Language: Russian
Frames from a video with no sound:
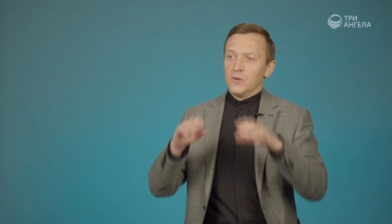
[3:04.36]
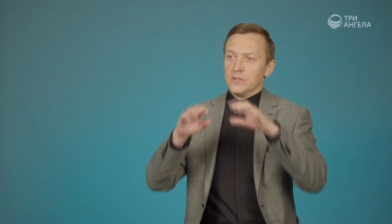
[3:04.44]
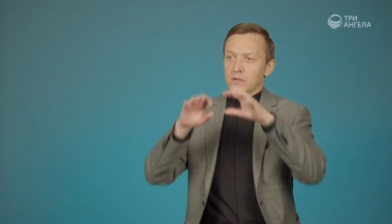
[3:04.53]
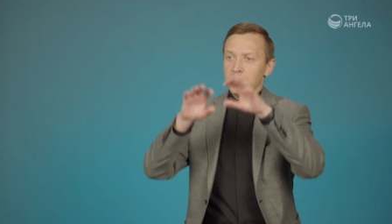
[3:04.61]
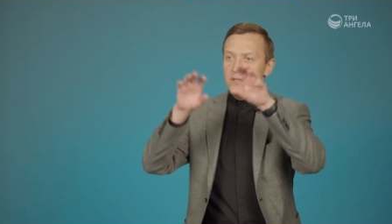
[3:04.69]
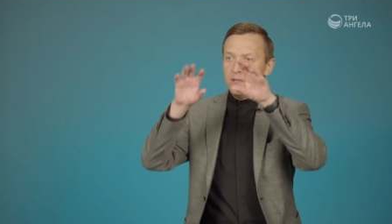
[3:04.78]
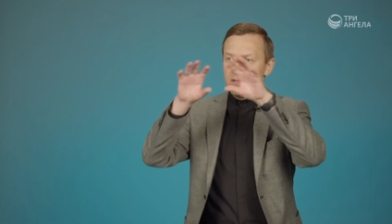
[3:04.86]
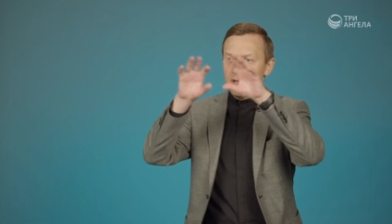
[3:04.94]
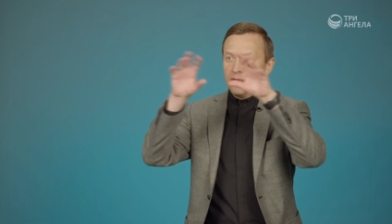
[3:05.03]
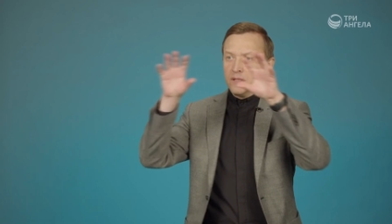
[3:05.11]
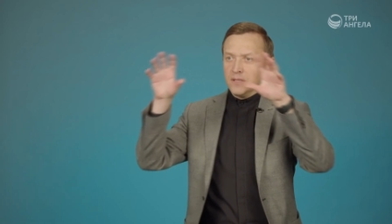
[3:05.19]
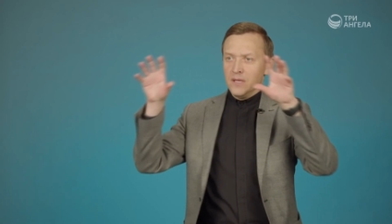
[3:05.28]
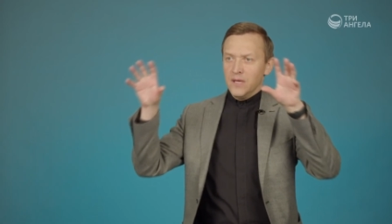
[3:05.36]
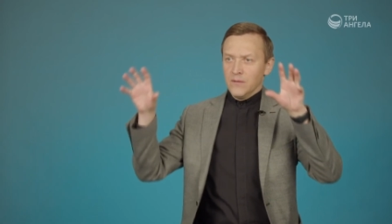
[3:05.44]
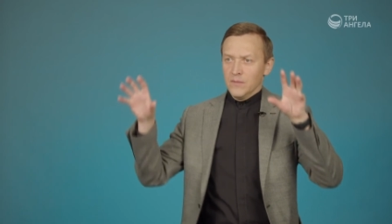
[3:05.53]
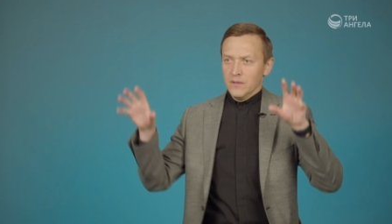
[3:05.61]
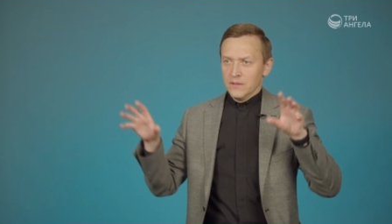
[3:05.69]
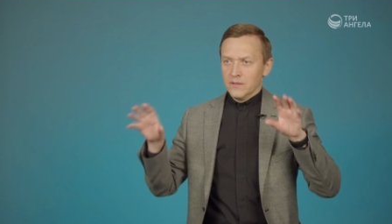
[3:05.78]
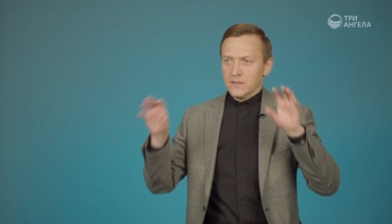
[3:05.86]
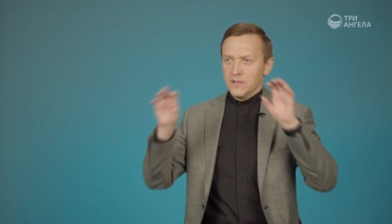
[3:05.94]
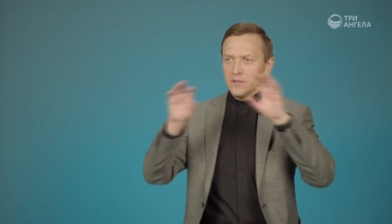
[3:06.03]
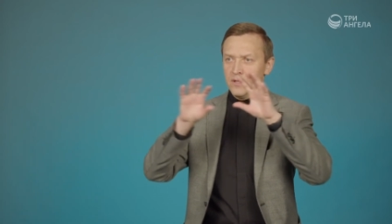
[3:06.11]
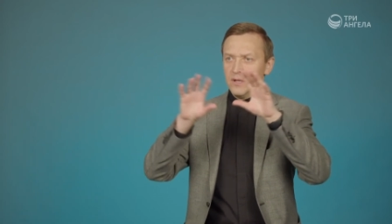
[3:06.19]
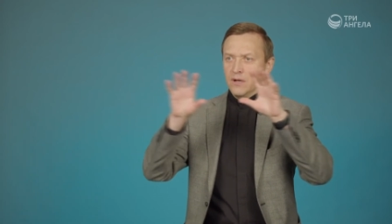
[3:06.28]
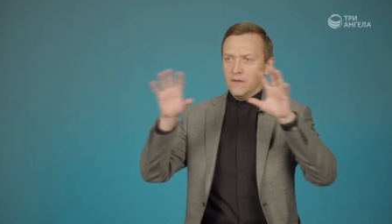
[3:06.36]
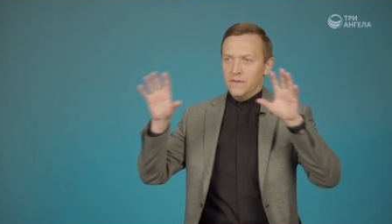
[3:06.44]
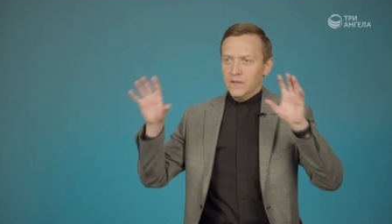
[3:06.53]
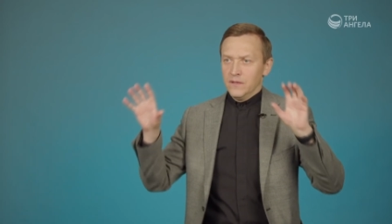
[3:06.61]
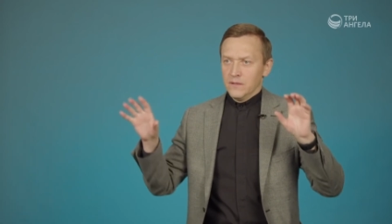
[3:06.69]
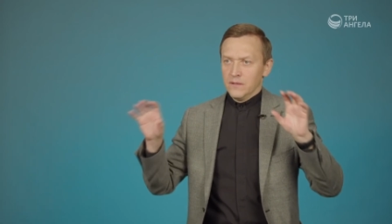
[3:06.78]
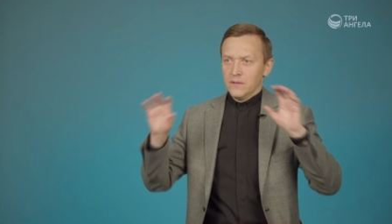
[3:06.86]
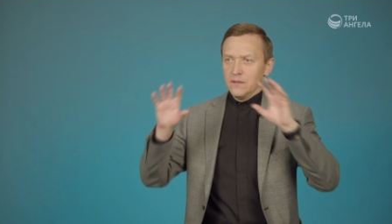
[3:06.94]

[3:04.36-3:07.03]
у этих людей целые схемы, целые графики.